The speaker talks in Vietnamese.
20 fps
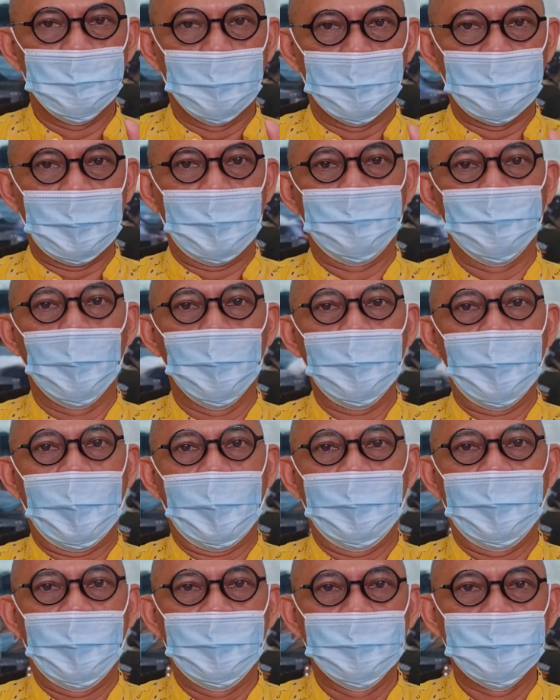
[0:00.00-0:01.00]

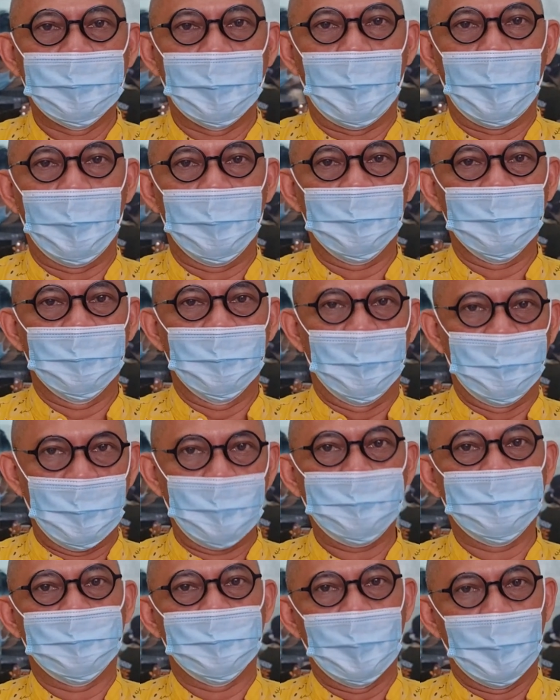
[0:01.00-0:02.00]
142 Lê Đức Thọ, Gò
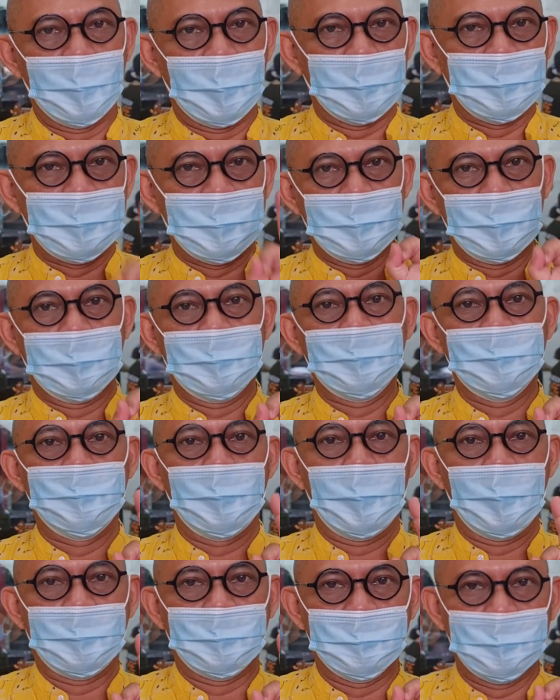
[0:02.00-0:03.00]
Vấp. Đó là chi nhánh
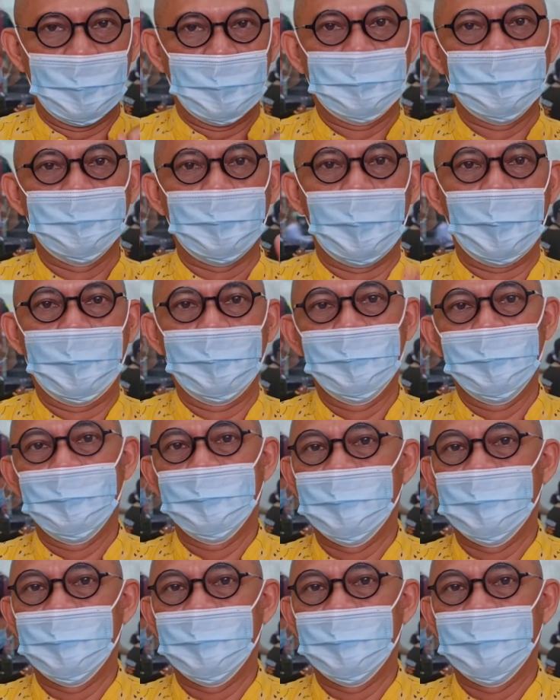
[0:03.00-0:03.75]
thứ ba, cửa hàng thứ ba.